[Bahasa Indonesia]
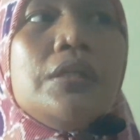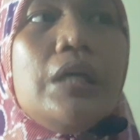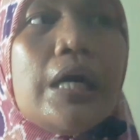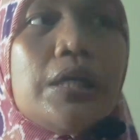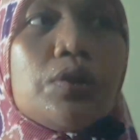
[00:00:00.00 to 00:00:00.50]

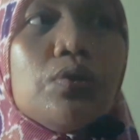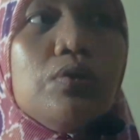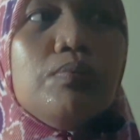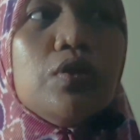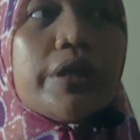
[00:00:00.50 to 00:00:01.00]
dia
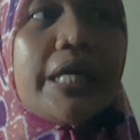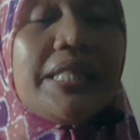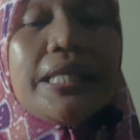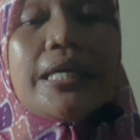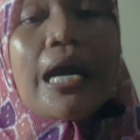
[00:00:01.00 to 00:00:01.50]
itu
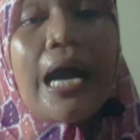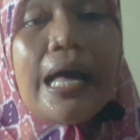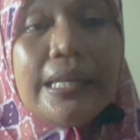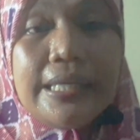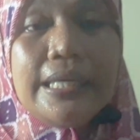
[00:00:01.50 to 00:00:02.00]
mungkin tiga
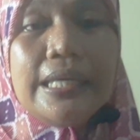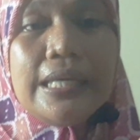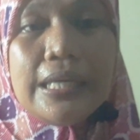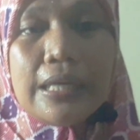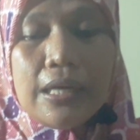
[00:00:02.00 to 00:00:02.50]

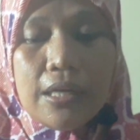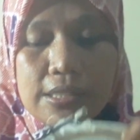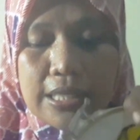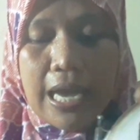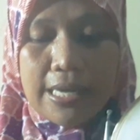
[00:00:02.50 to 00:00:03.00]
kali uh,
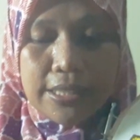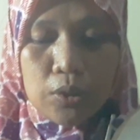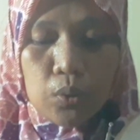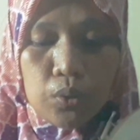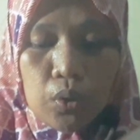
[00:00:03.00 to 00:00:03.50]
sekali
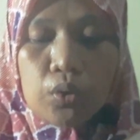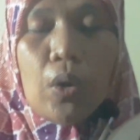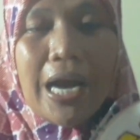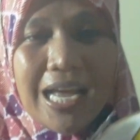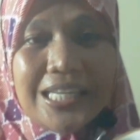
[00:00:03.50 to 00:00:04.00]
duduk
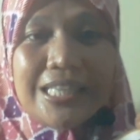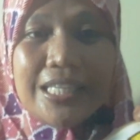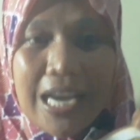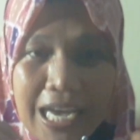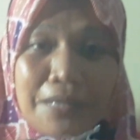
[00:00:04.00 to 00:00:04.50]
dua kali
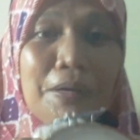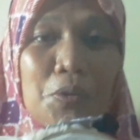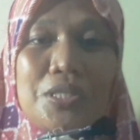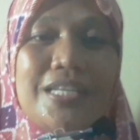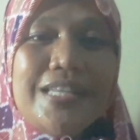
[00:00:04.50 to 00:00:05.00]
tiga kali
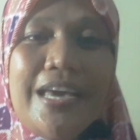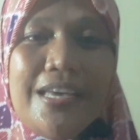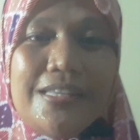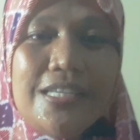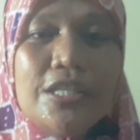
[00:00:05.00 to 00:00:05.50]
baru
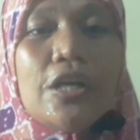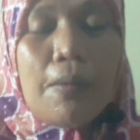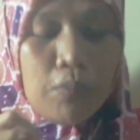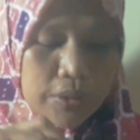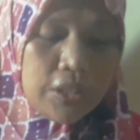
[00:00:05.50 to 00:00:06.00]
selesai jadi
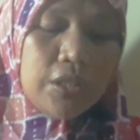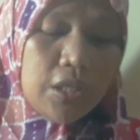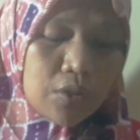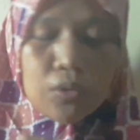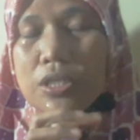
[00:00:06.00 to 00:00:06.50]
nggak
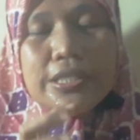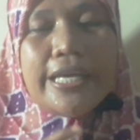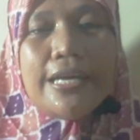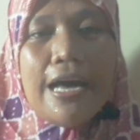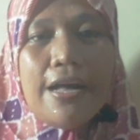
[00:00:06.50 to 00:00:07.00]
begini terus
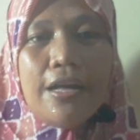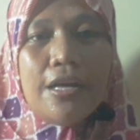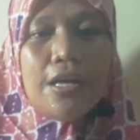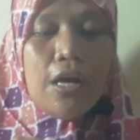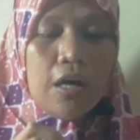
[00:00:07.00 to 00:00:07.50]
selesai nggak
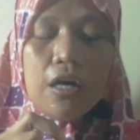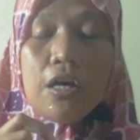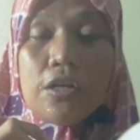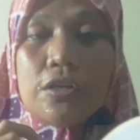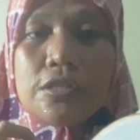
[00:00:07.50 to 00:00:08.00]

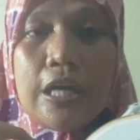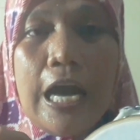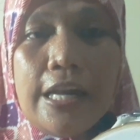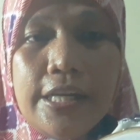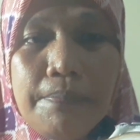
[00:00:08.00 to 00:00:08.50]
uh,
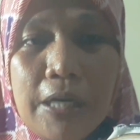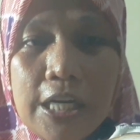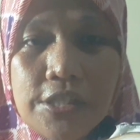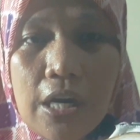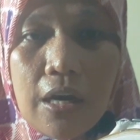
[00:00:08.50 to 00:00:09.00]
sekali
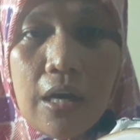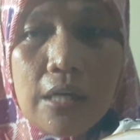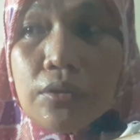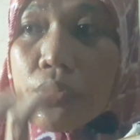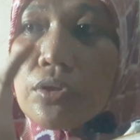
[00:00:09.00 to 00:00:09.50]

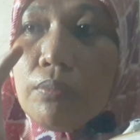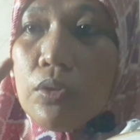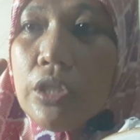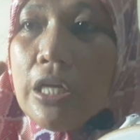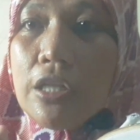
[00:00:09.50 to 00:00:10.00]
mengerjakan terus
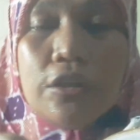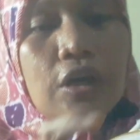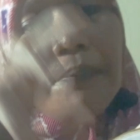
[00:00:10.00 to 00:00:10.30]
kemudian nanti